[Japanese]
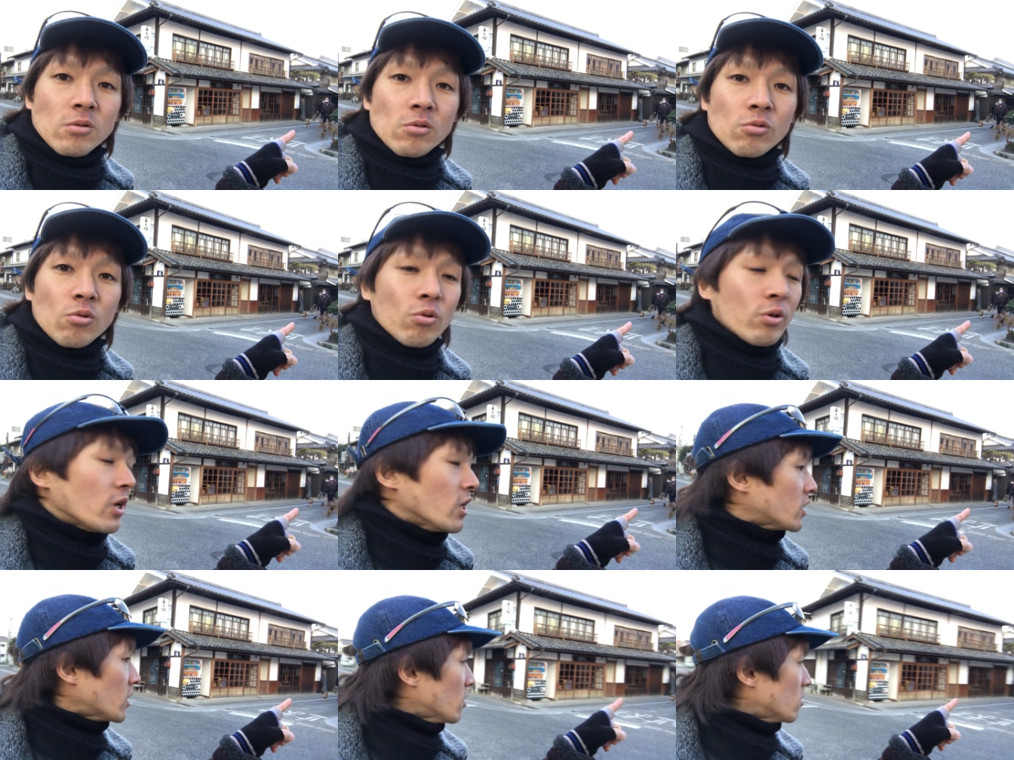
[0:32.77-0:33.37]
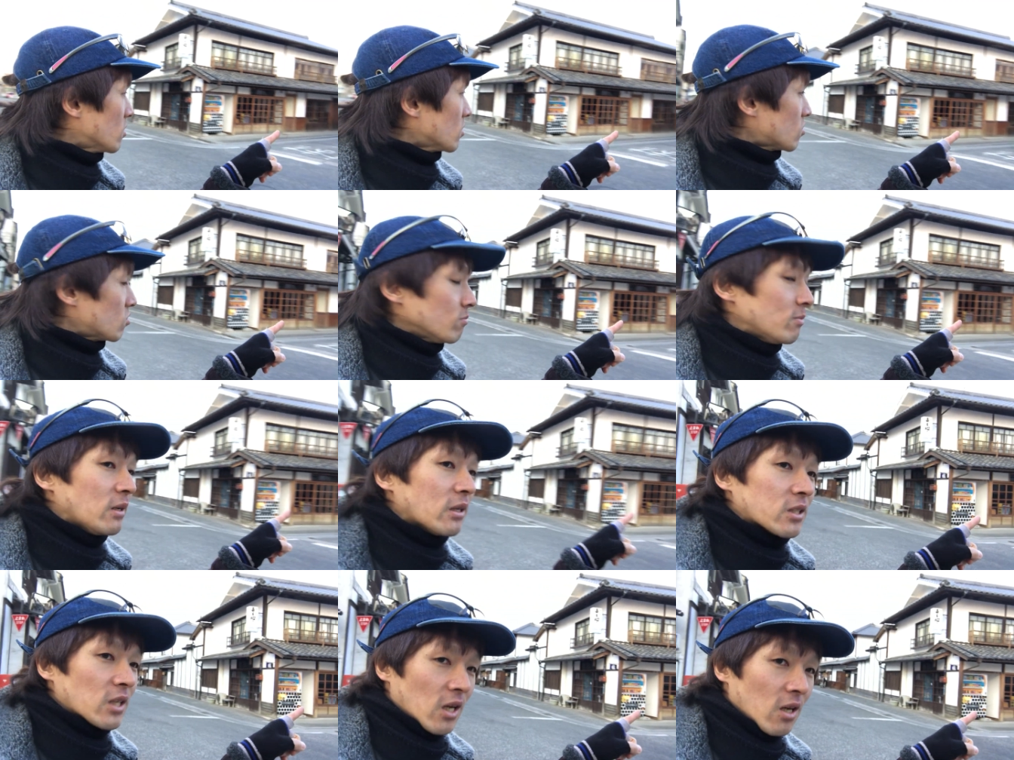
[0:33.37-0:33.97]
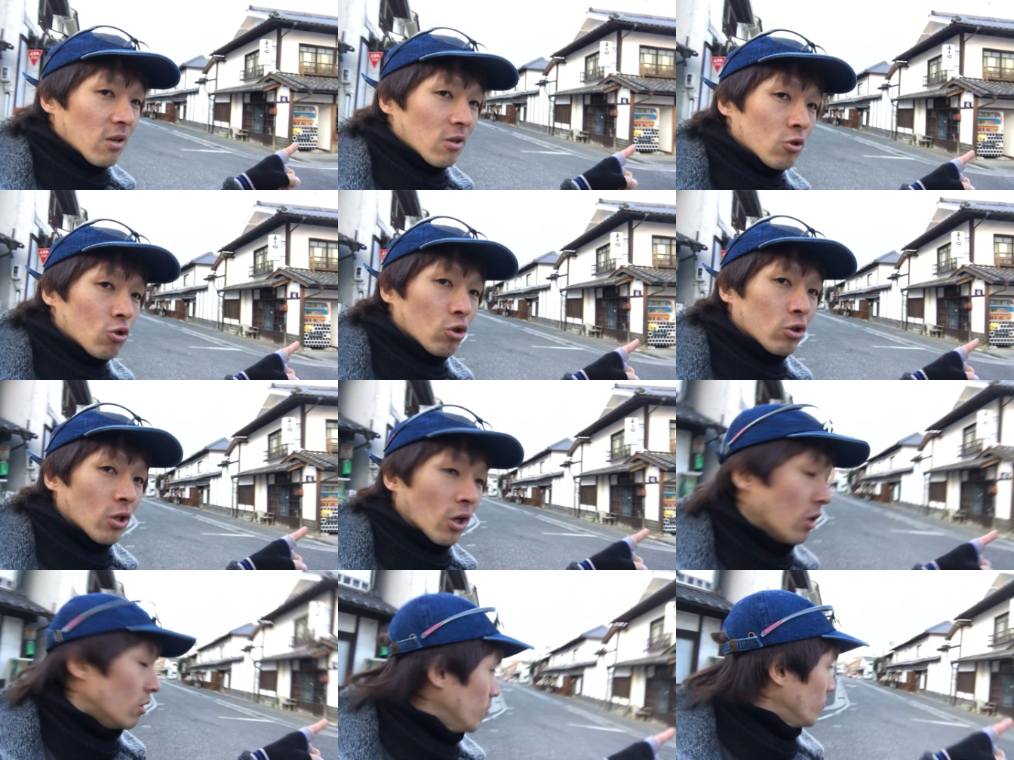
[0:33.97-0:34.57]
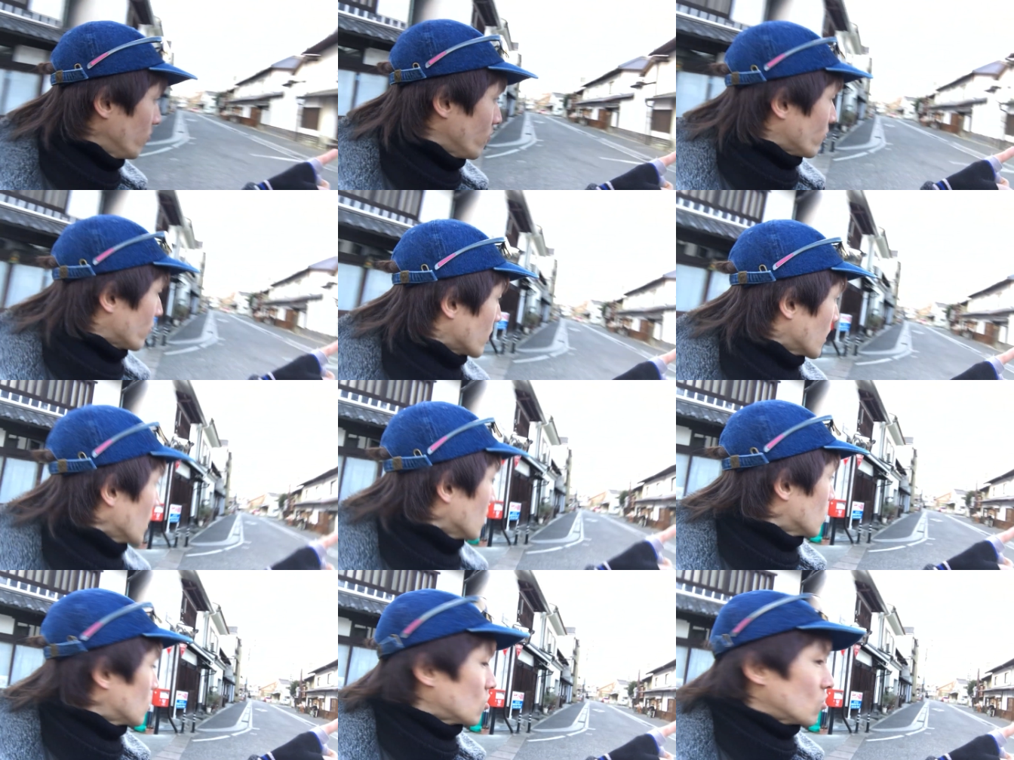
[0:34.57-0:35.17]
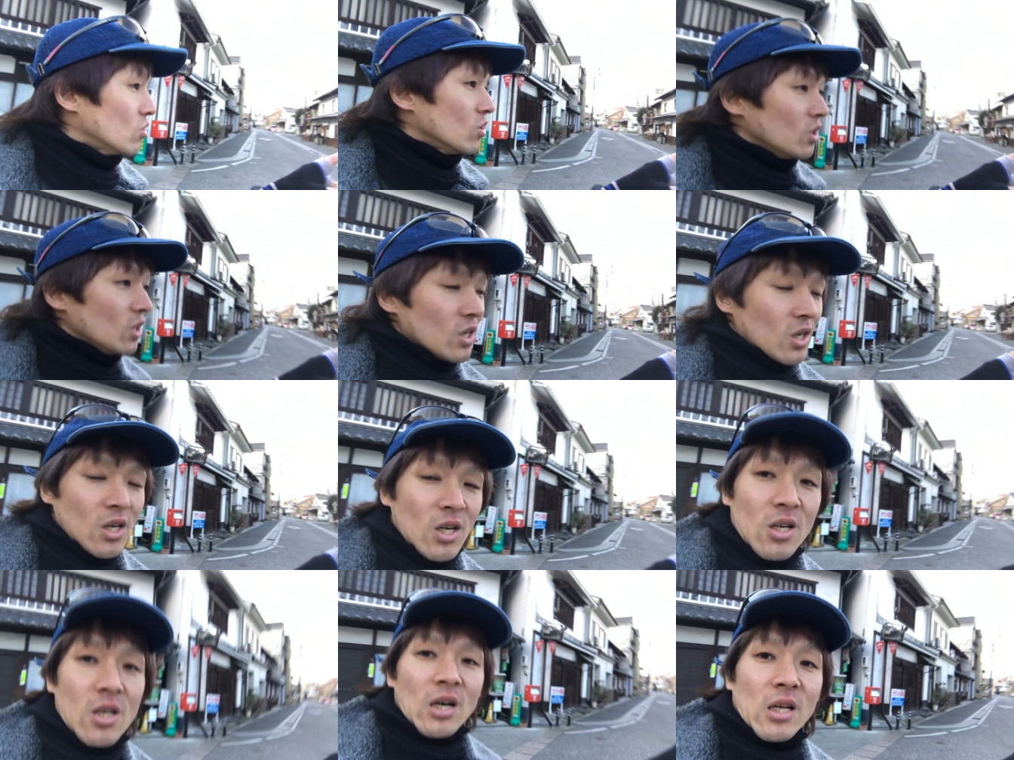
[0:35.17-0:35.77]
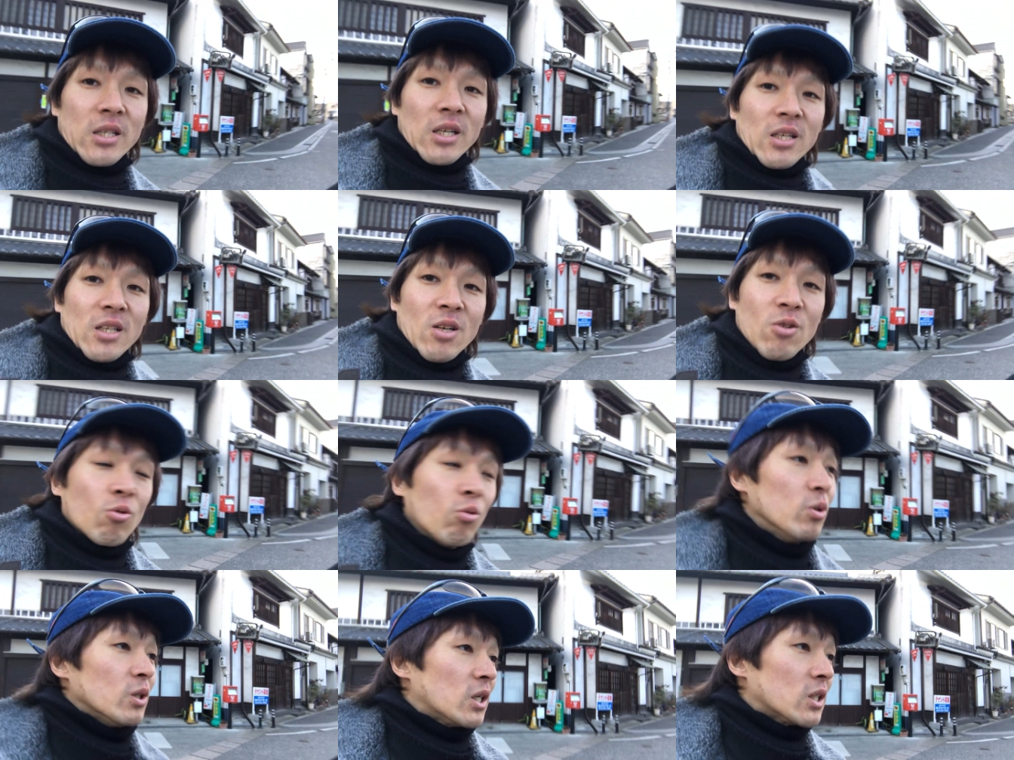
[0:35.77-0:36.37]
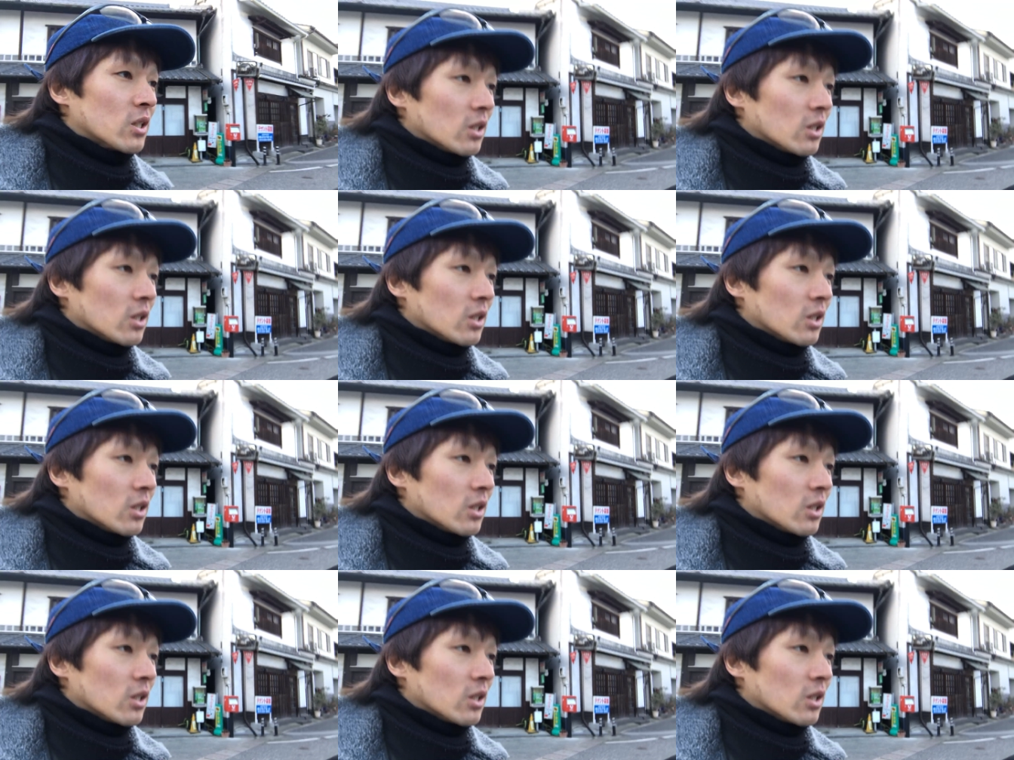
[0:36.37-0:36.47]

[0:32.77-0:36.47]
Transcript: 途切れてるんですみませんちょっと家庭でこ